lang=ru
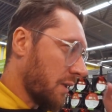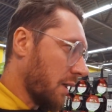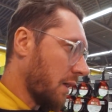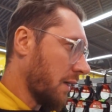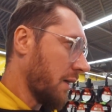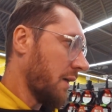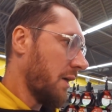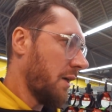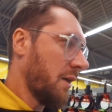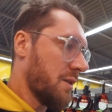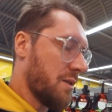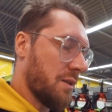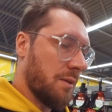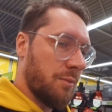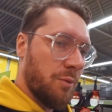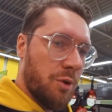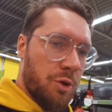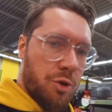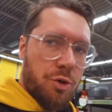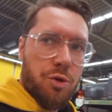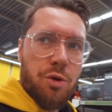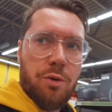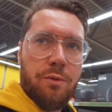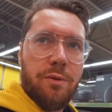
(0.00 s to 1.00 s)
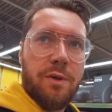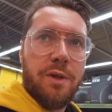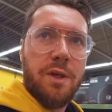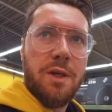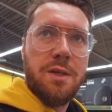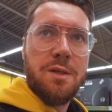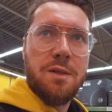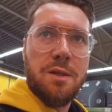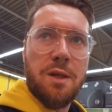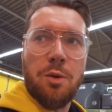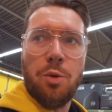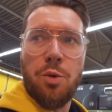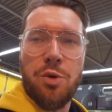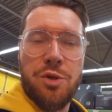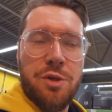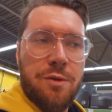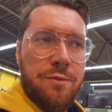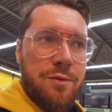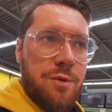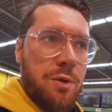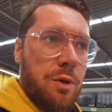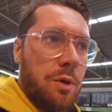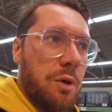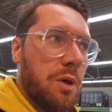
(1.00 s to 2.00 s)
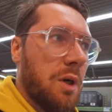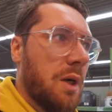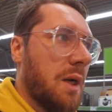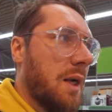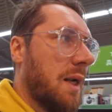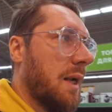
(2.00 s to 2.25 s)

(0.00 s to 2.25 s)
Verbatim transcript: да, или есть там дешевые, есть дороже, все.